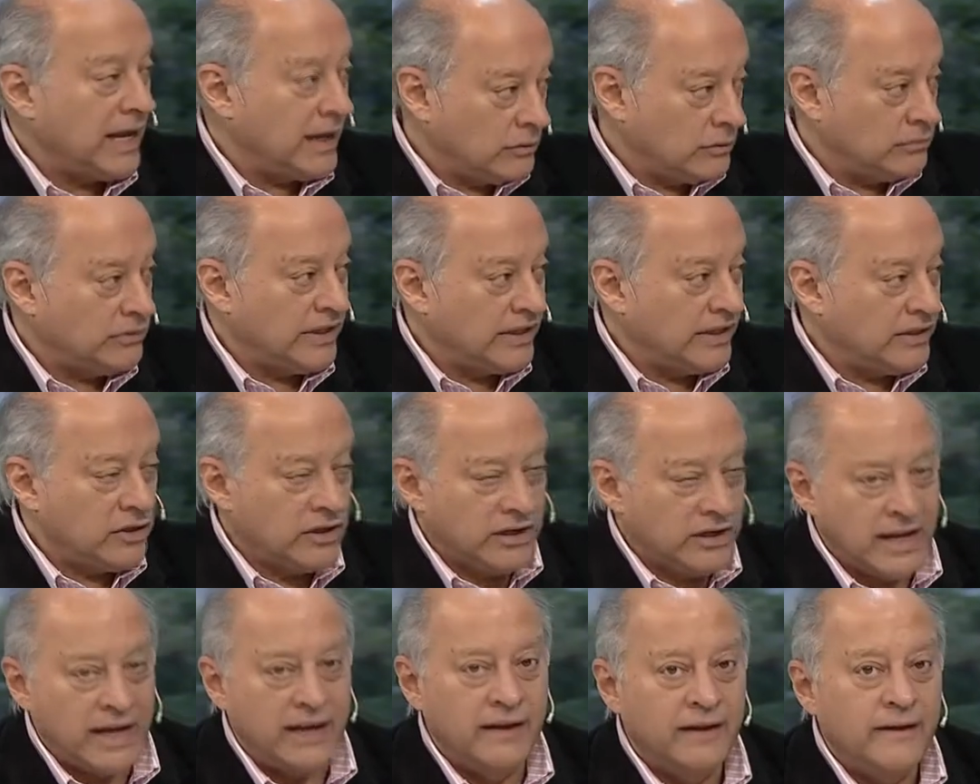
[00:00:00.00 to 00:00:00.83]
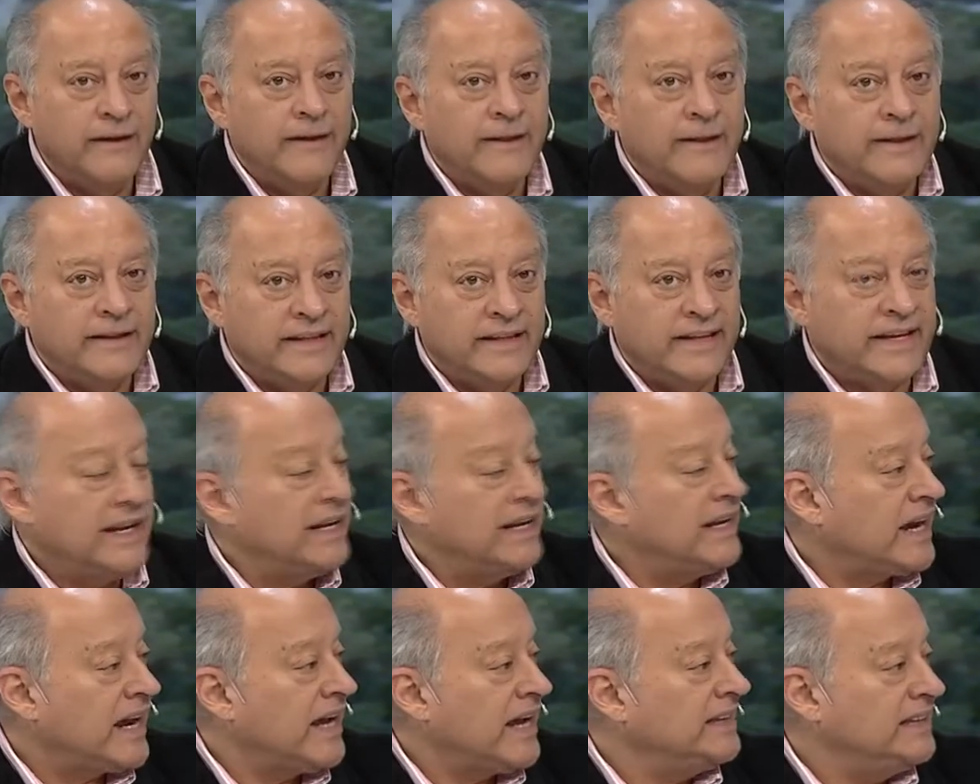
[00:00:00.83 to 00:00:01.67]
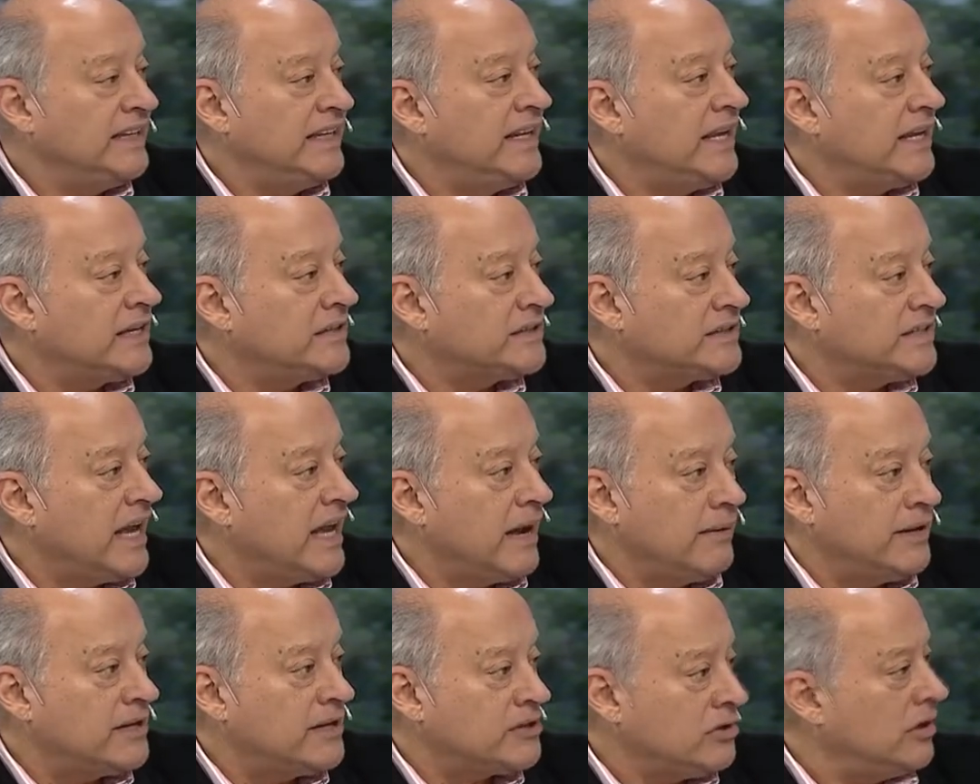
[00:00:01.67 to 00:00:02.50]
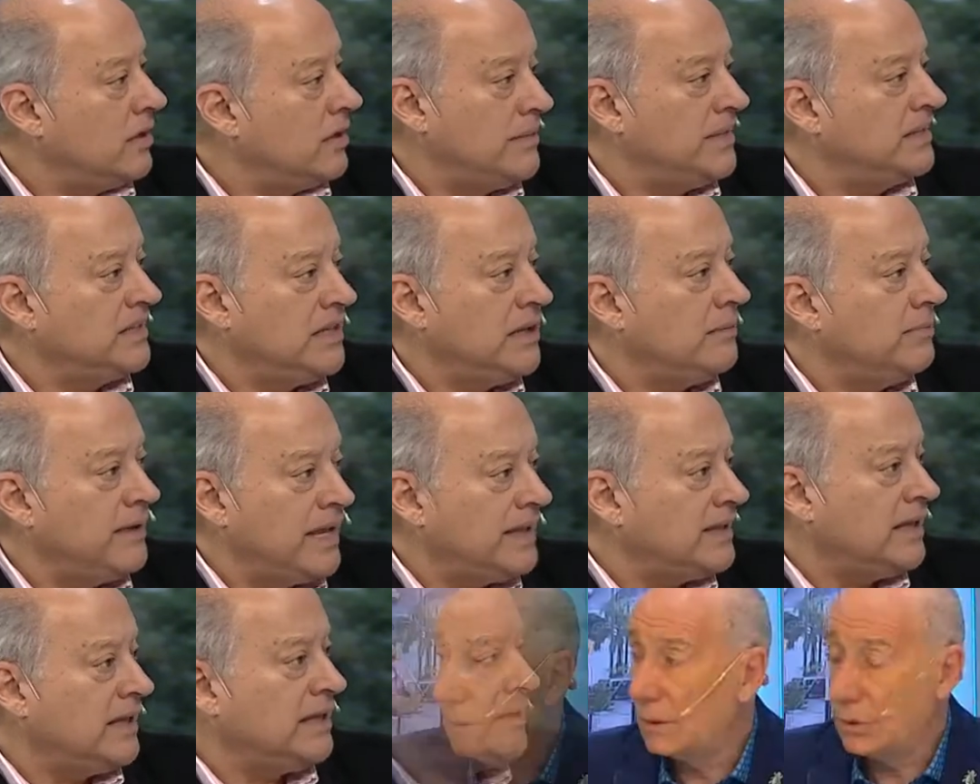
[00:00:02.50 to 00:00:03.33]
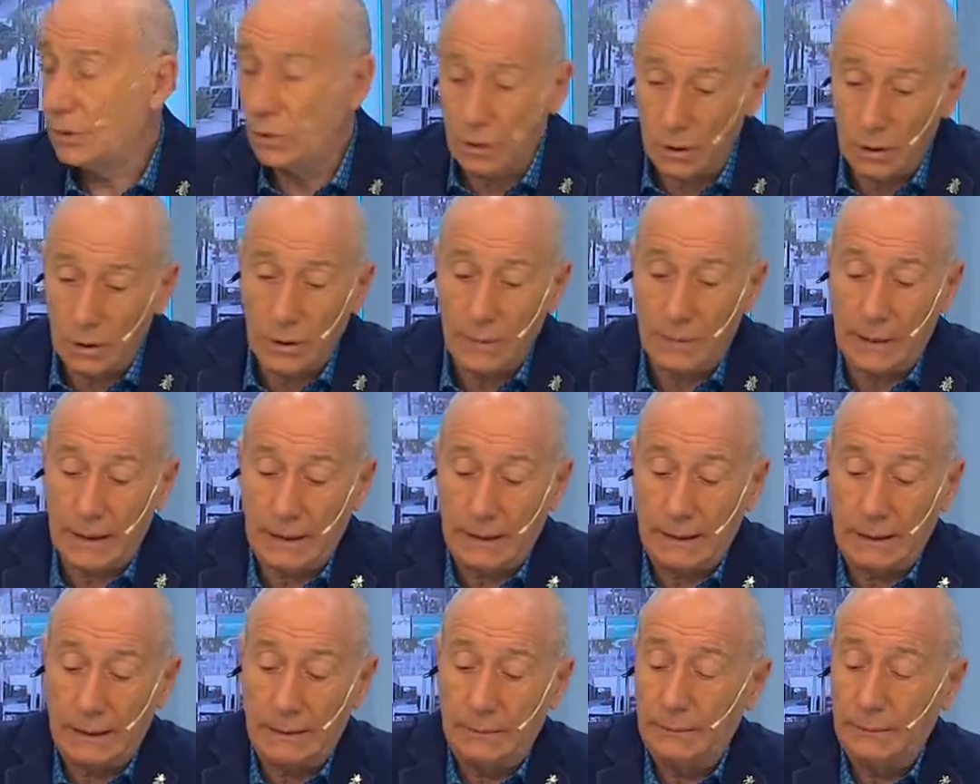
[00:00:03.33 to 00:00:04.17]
una editorial, de que en la Argentina se habla solamente de plata. Solo de plata.